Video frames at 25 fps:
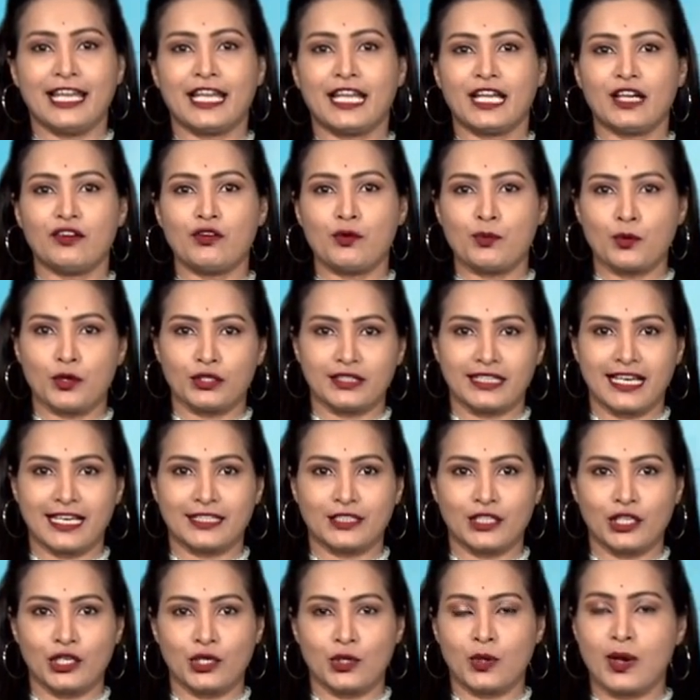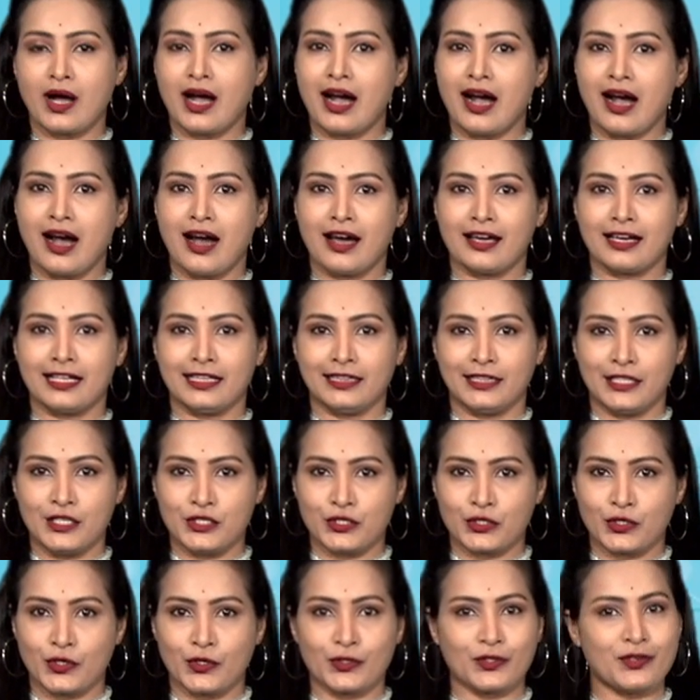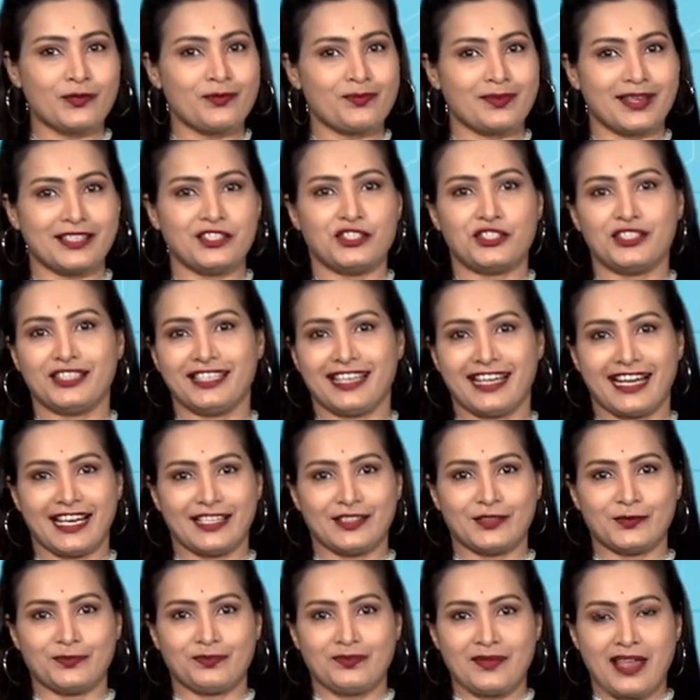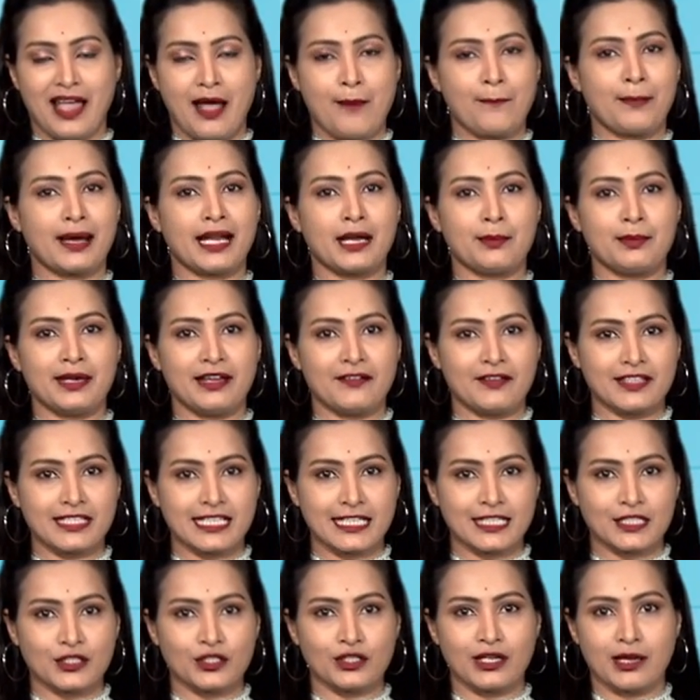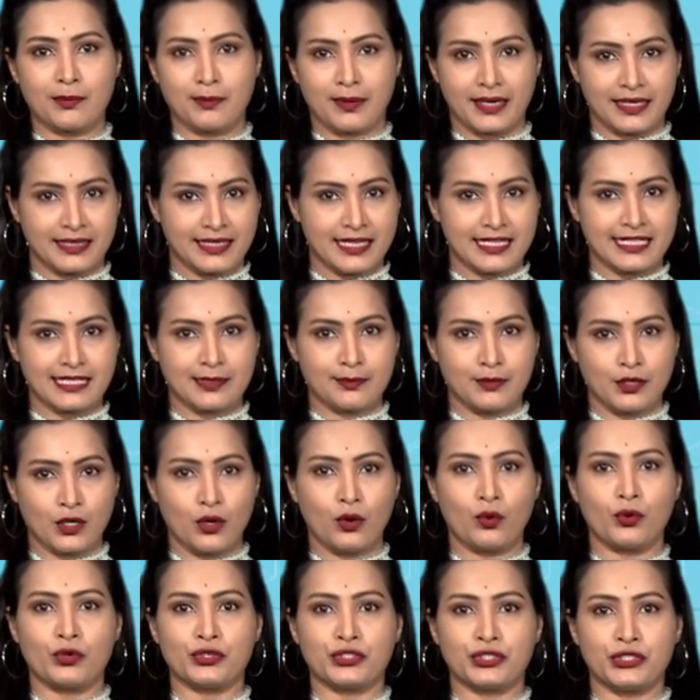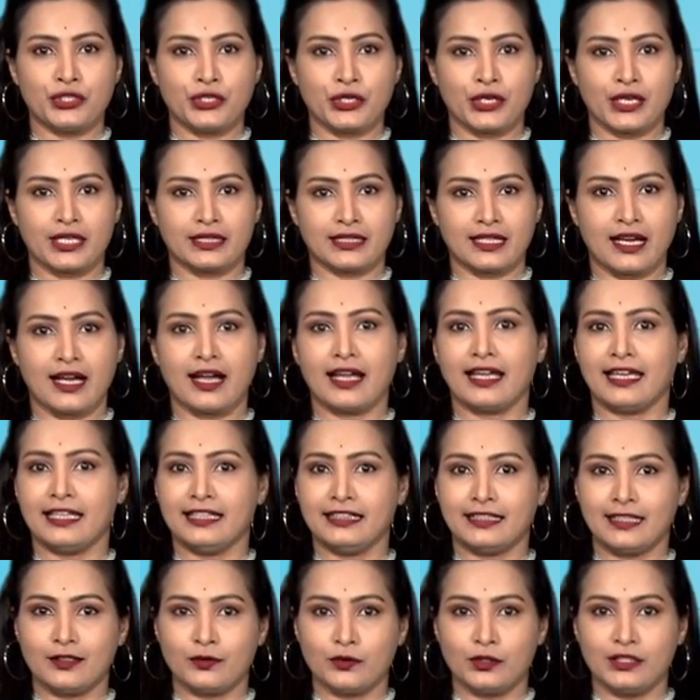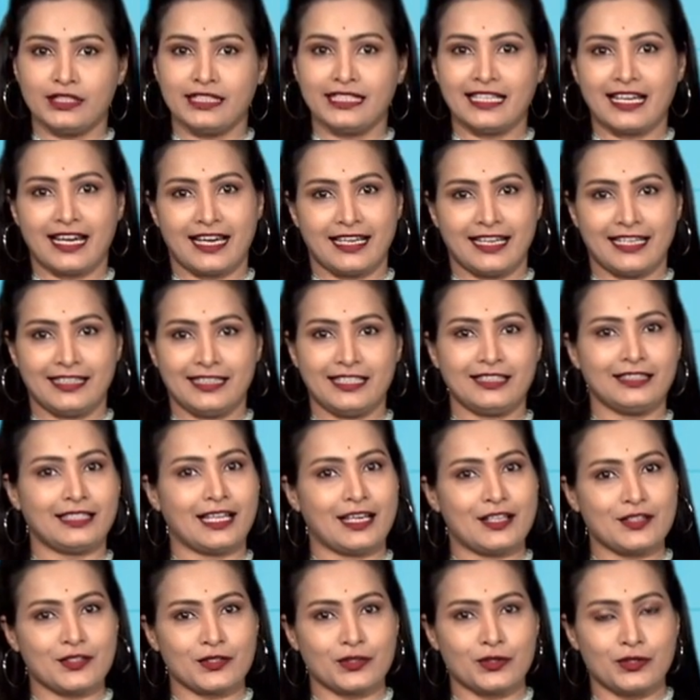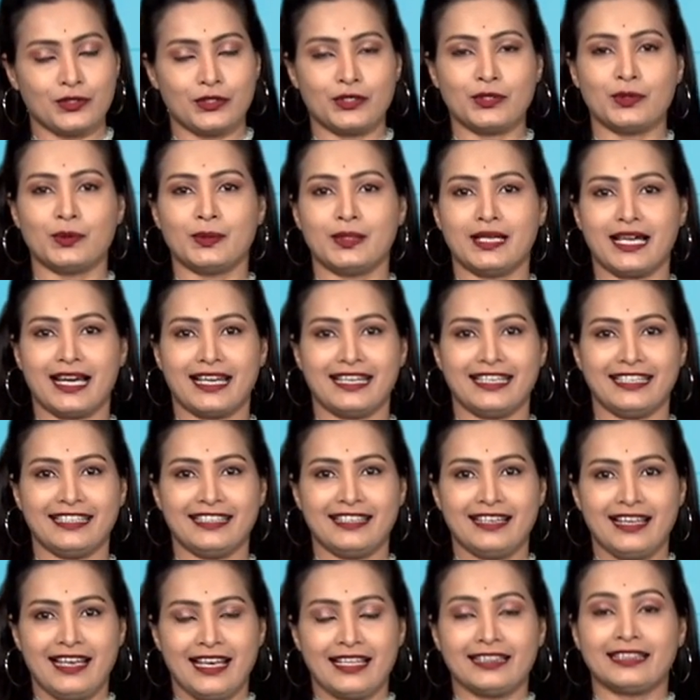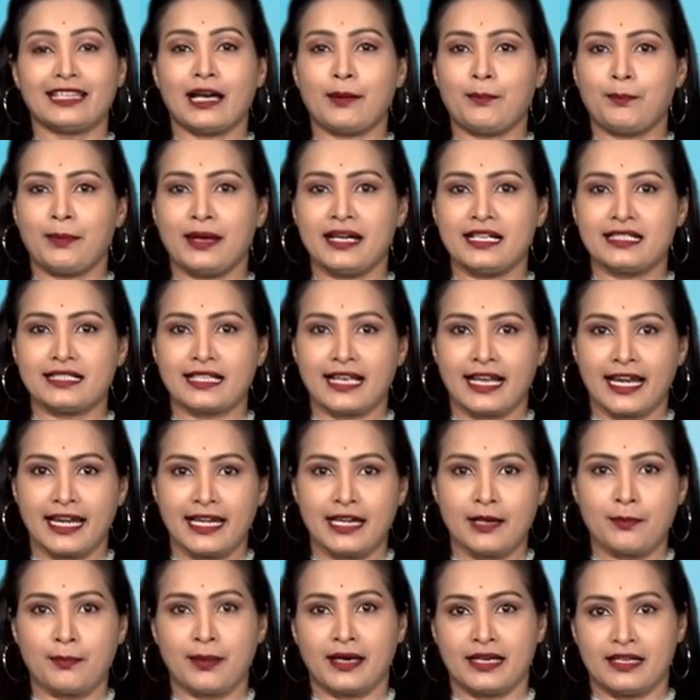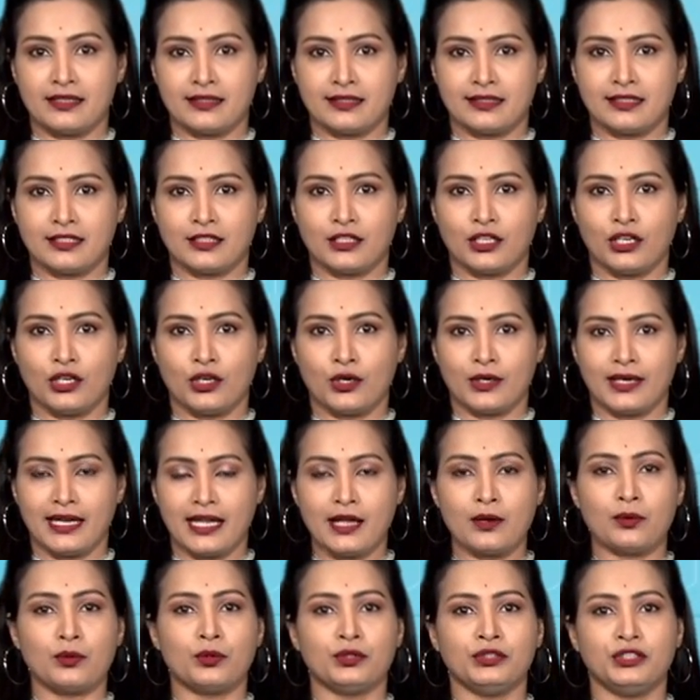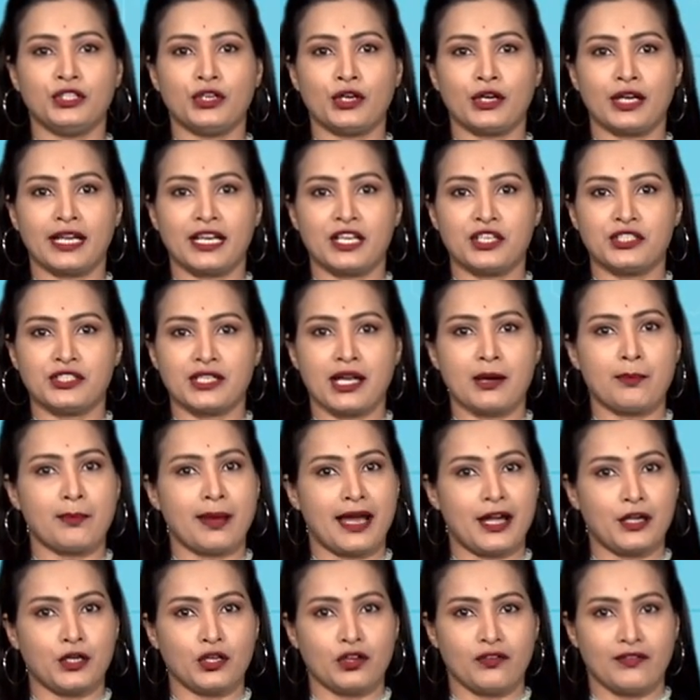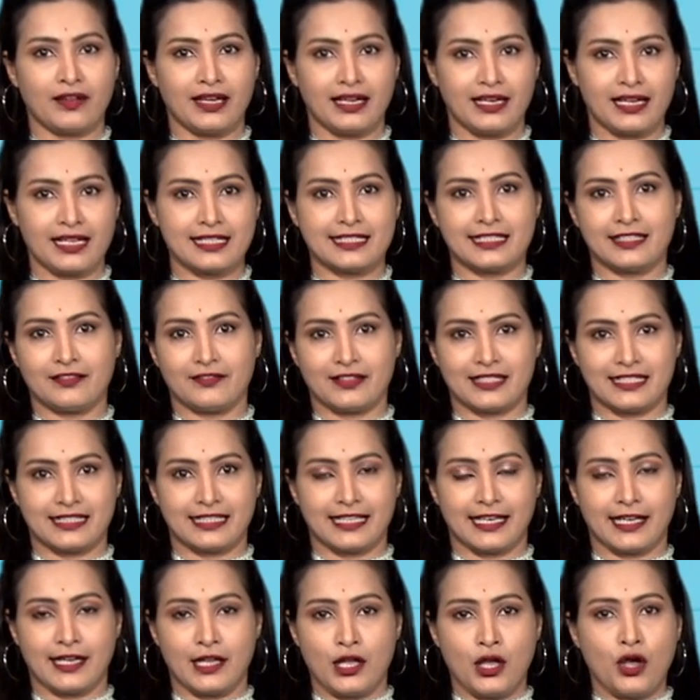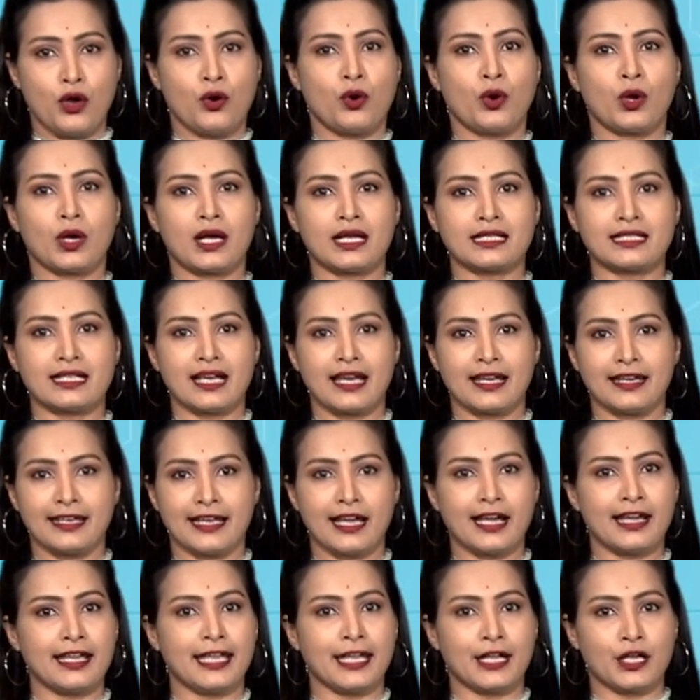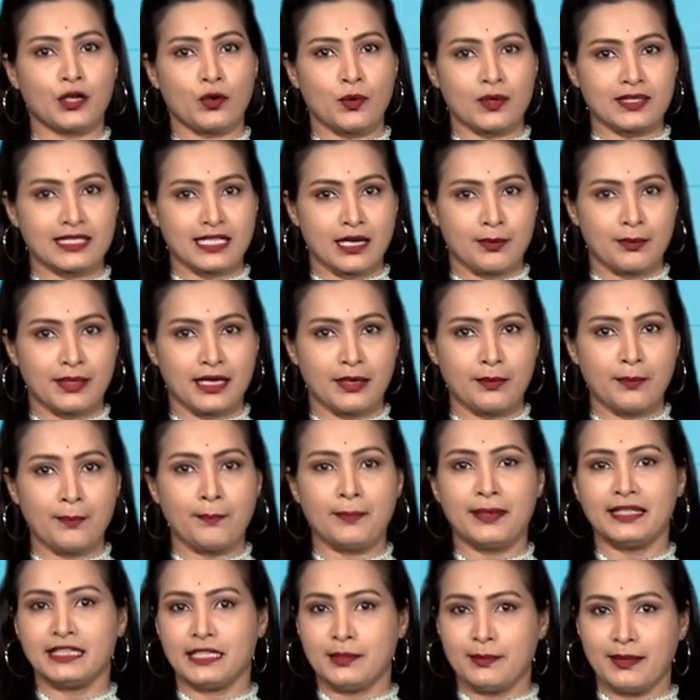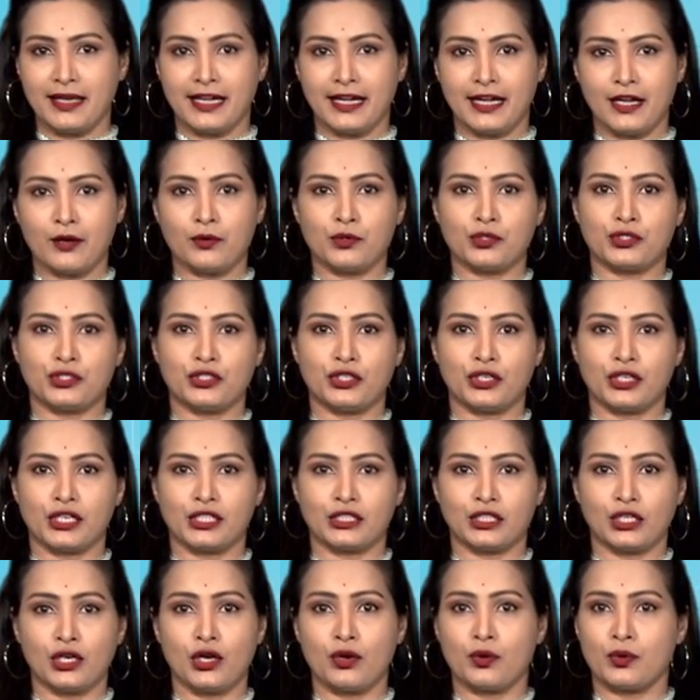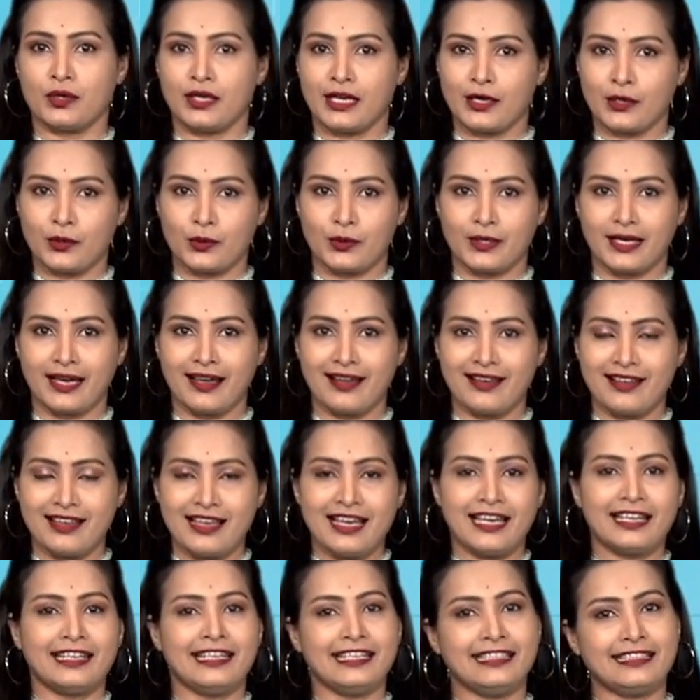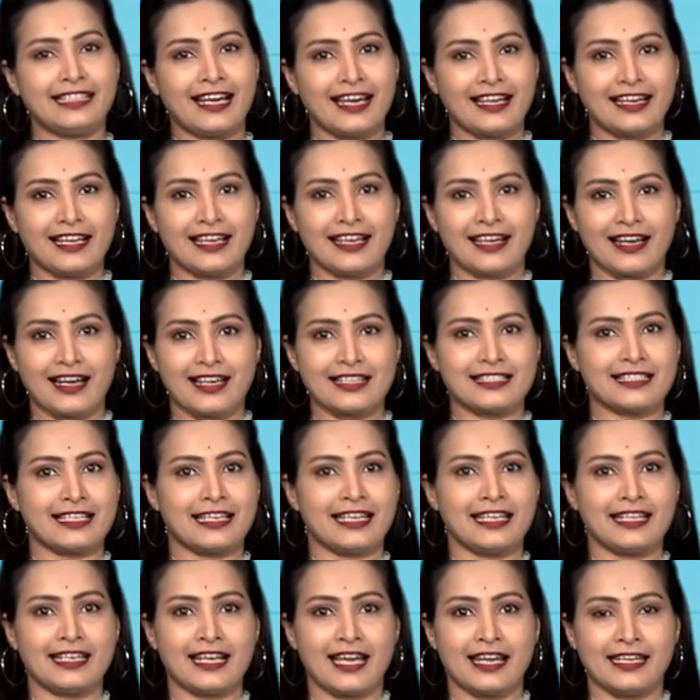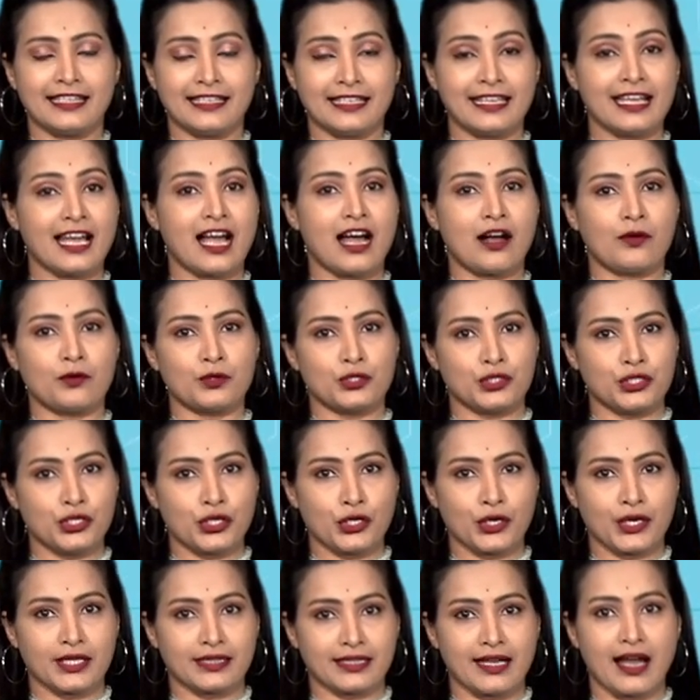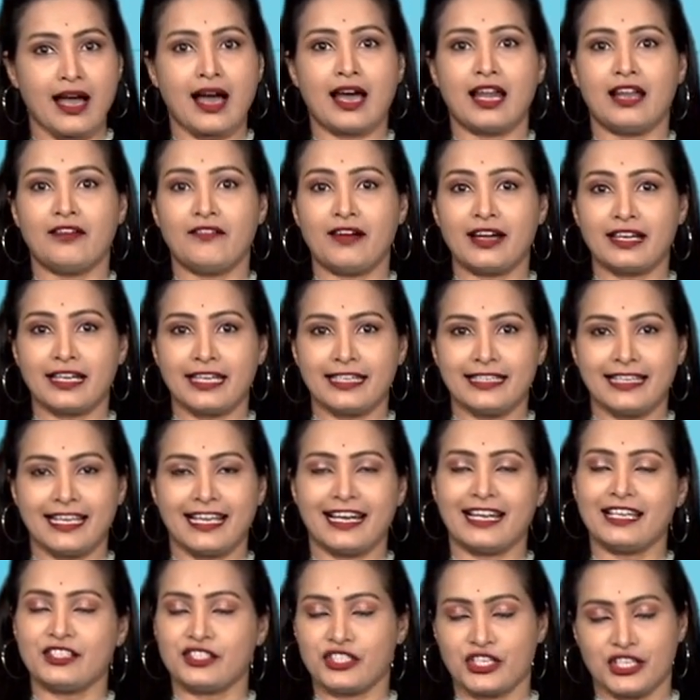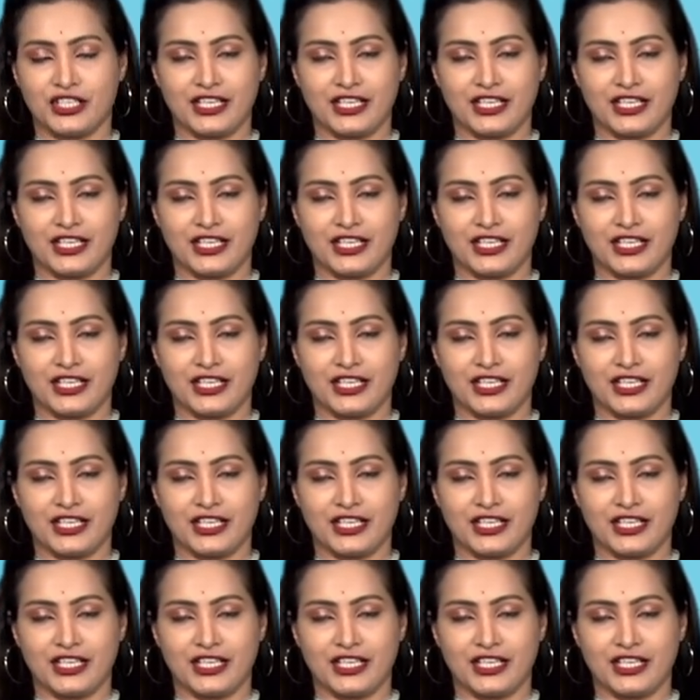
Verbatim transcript: ఎక్కువ మోతాదుల్లో ఆహారం తీసుకోవటం మంచిది కాదు మనం నివసిస్తున్న ప్రదేశంలో ఉష్ణోగ్రత ఎంత ఉంది అనేది తెలుసుకుంటూ ఉండాలి తప్పనిసరైన పరిస్థితుల్లోనే ఉద్యోగరీత్యా బయటకు వెళ్లాల్సి వస్తే ఒక్కసారిగా ఎక్కువ సమయం మితిమీరిన ఉష్ణోగ్రతలో ఉండకుండా నిదానంగా శరీరానికి ఆ ఉష్ణోగ్రత అలవాటయ్యేలా